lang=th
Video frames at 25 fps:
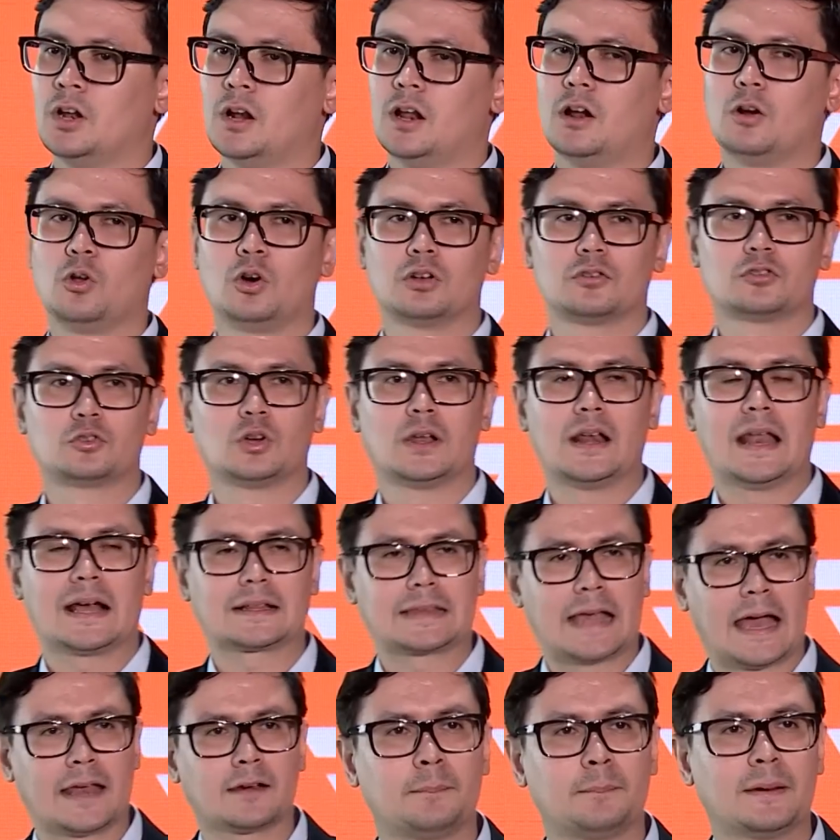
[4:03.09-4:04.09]
แล้วส่วนหลั
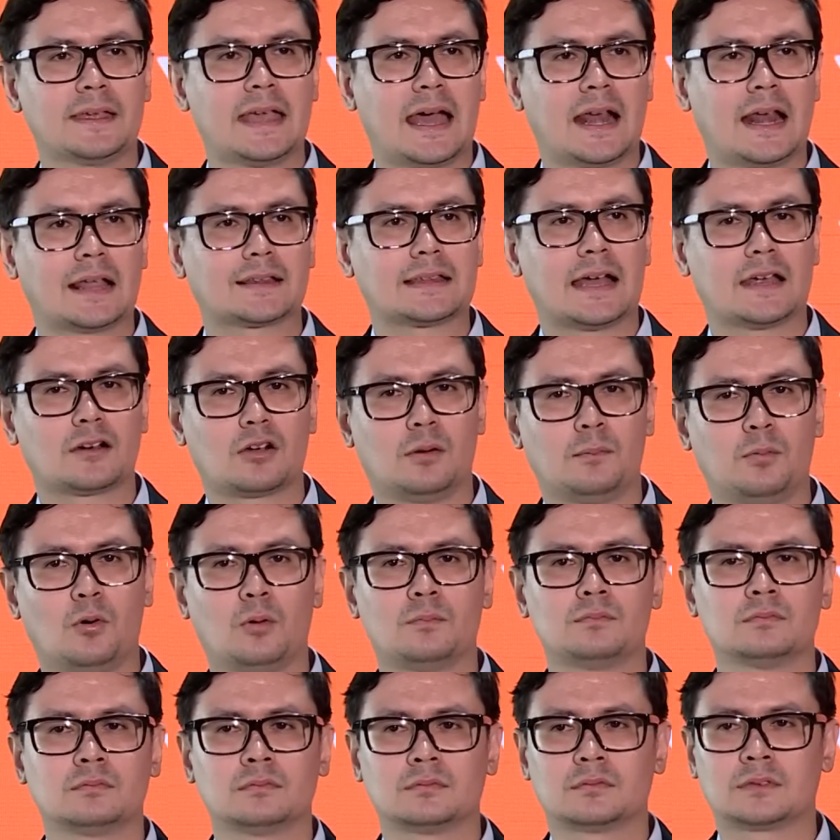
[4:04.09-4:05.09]
กนพยานหลักฐานของผ
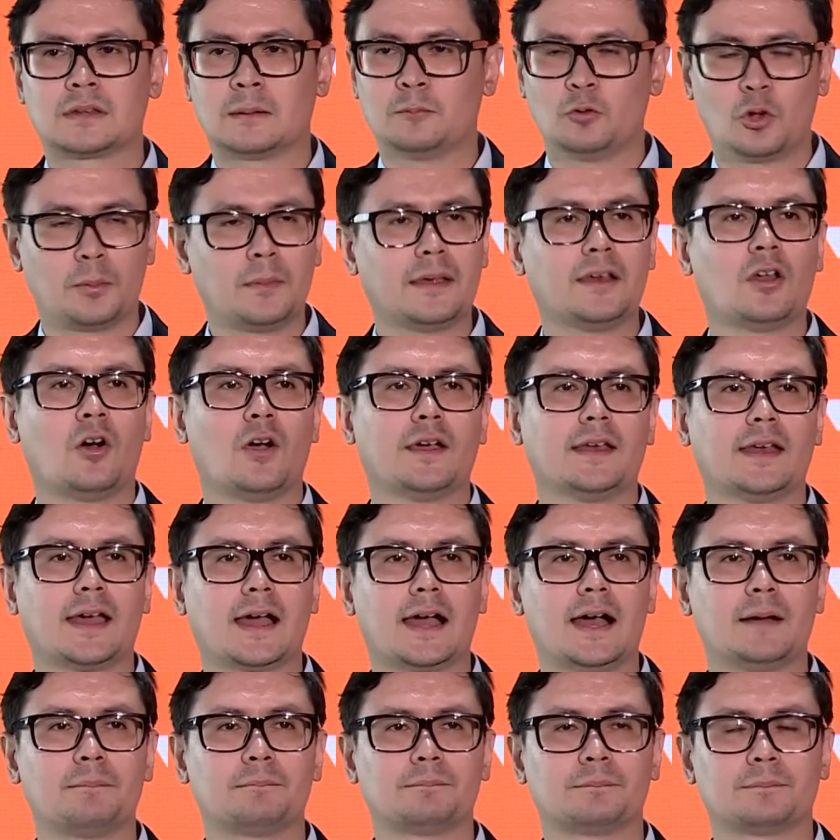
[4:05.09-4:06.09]
ม จำนวนไม่น้อย
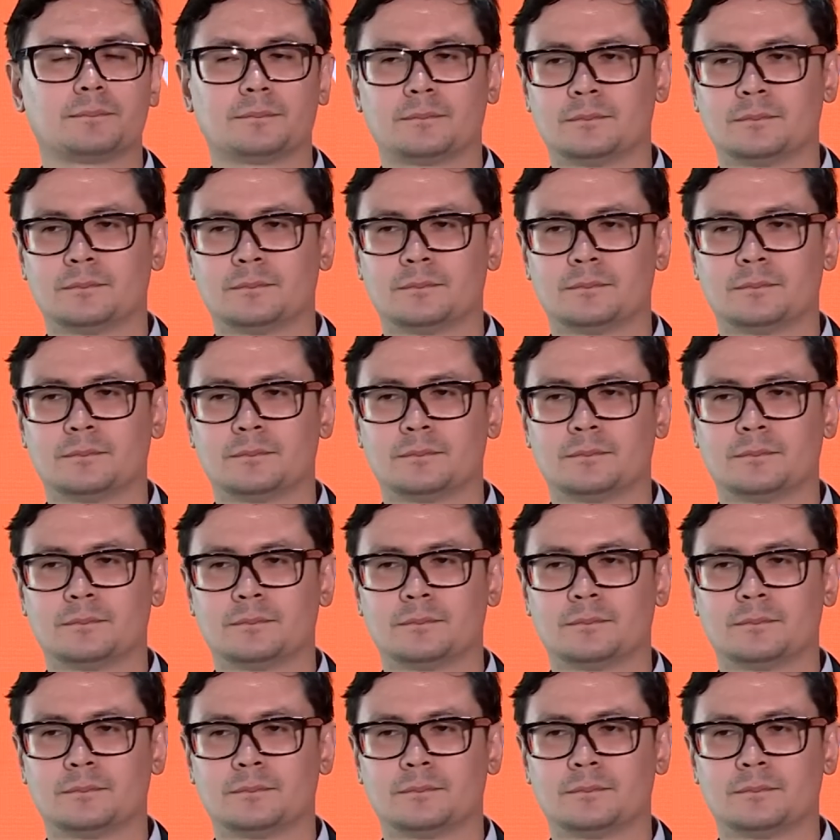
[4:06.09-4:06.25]
นะครับ